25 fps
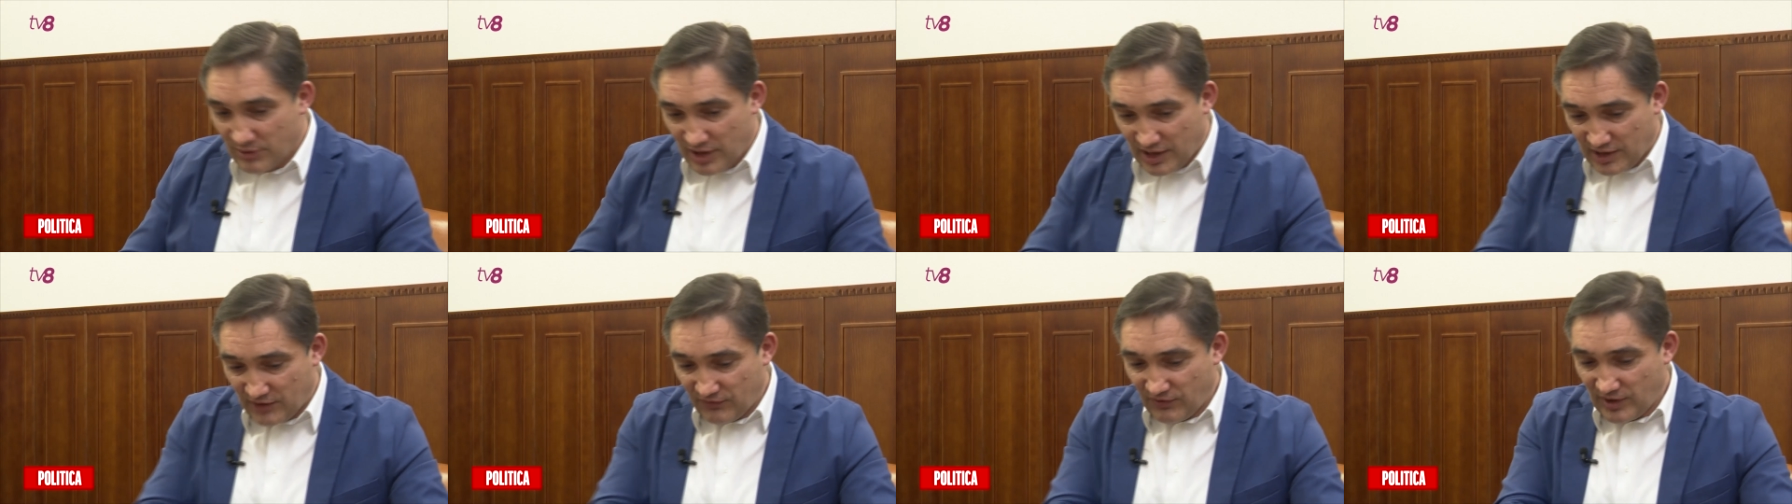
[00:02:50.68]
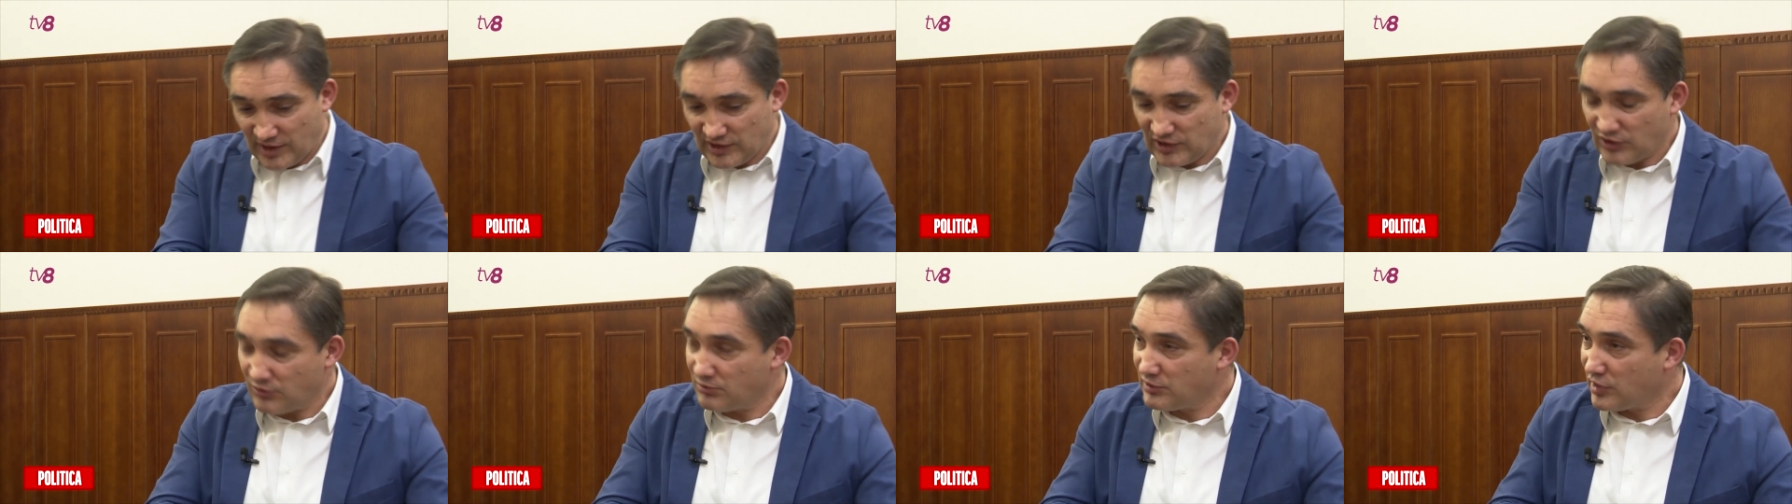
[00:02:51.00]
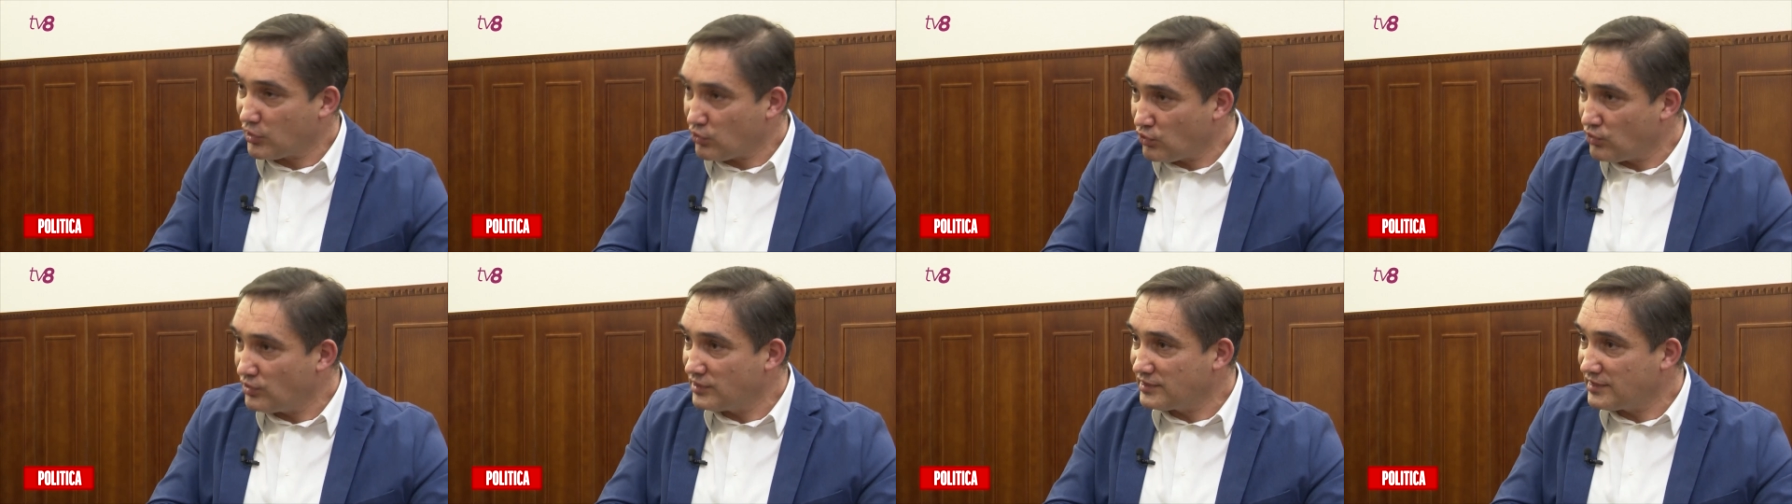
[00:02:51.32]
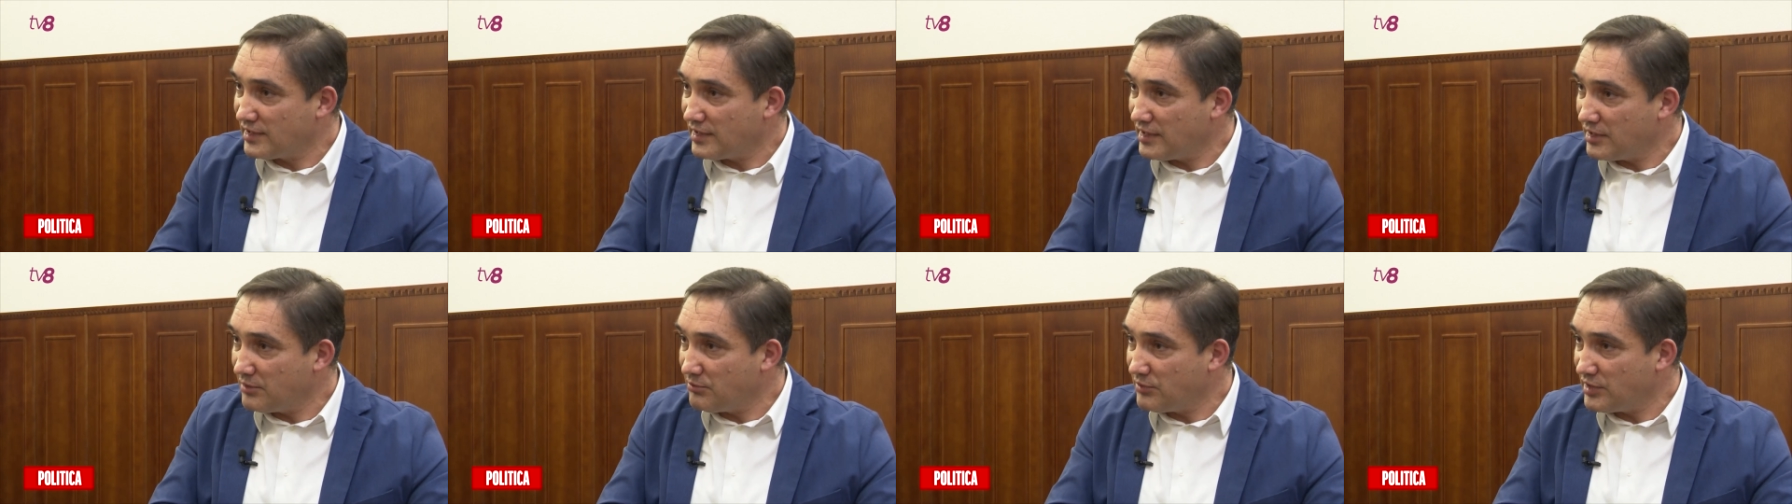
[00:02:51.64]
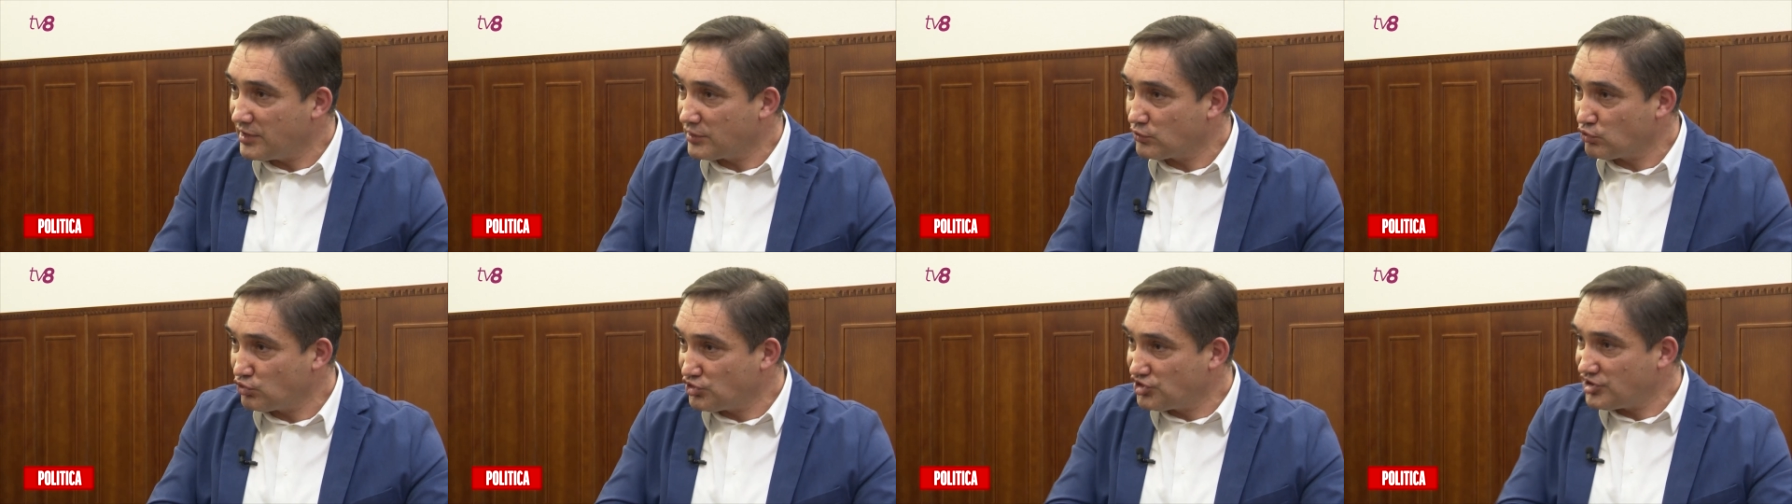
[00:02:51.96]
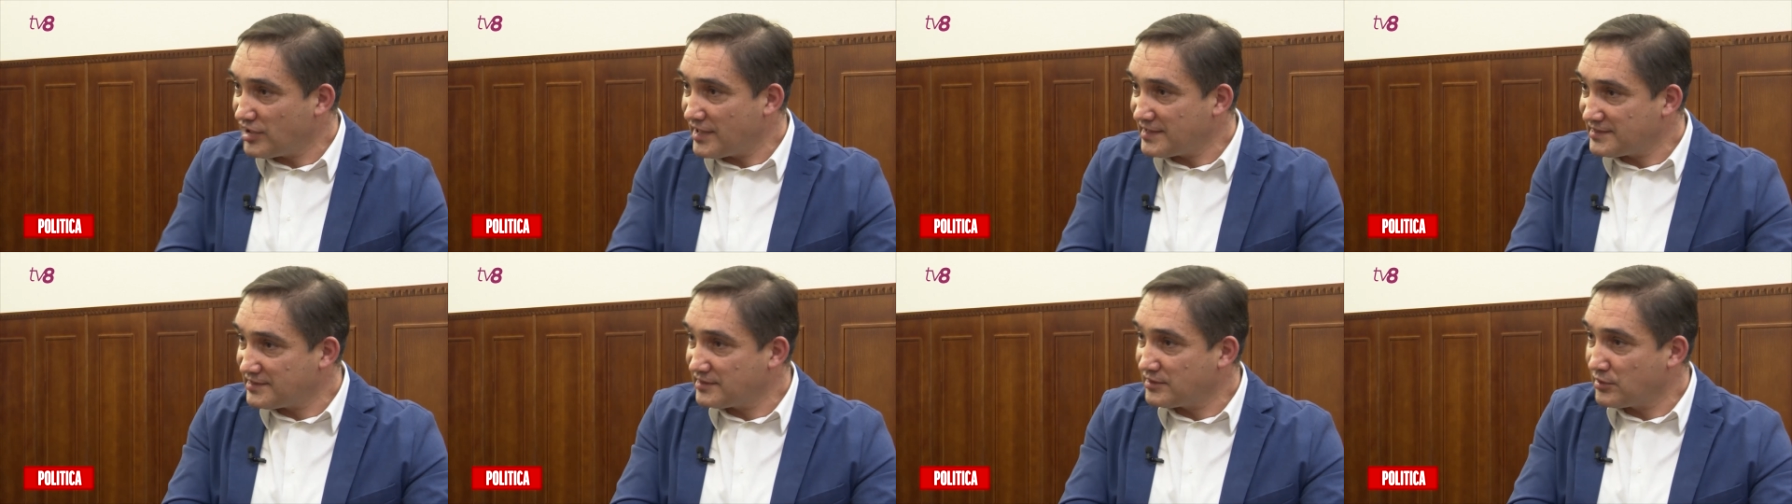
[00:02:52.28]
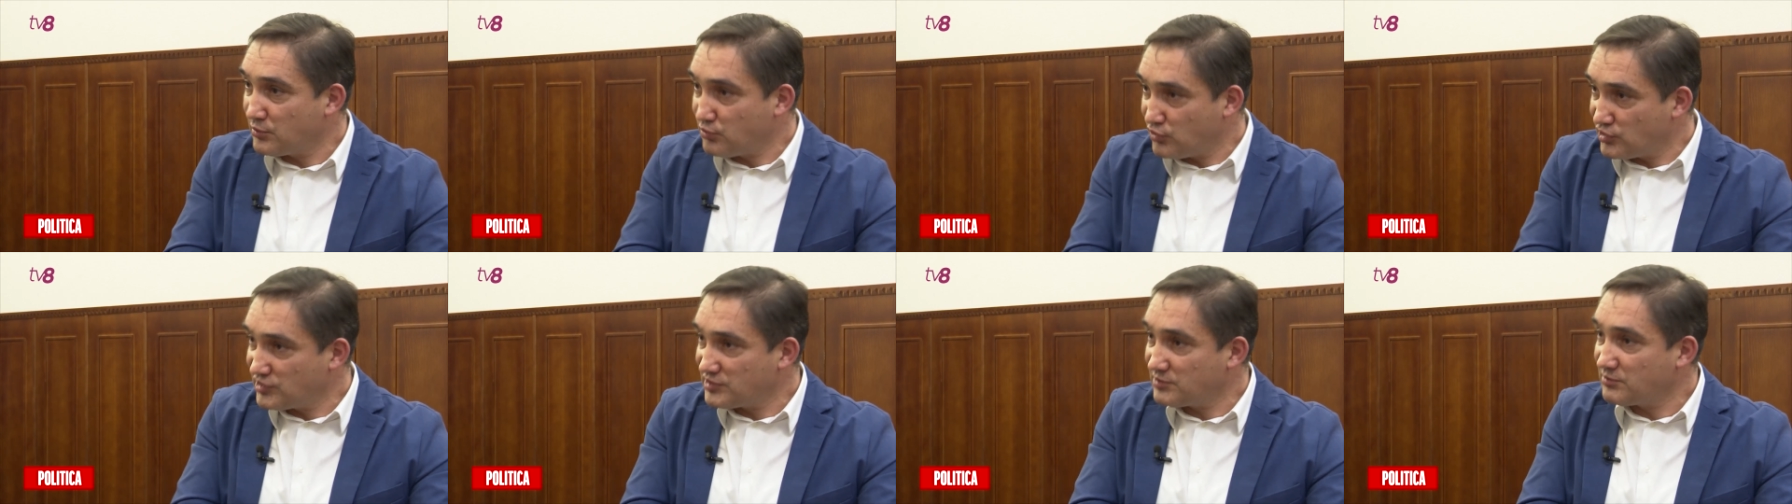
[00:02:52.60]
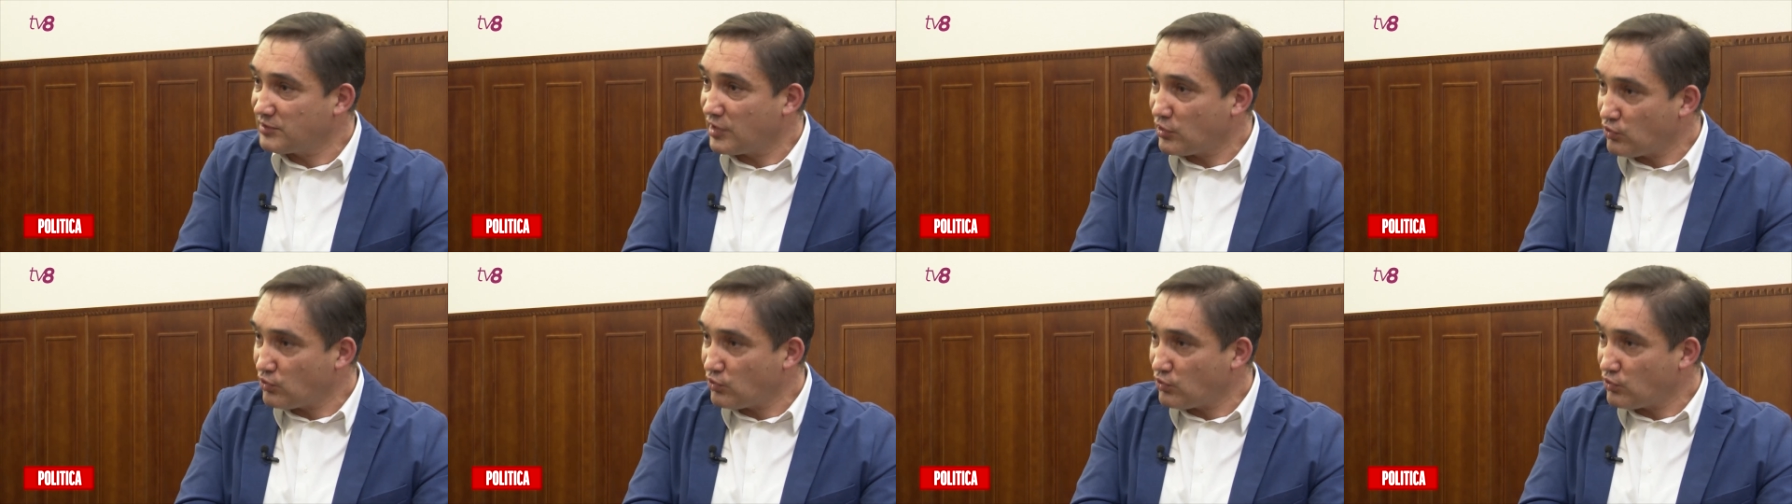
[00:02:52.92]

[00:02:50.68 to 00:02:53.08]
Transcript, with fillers: мы охватываем какой-то элемент, участие, допустим,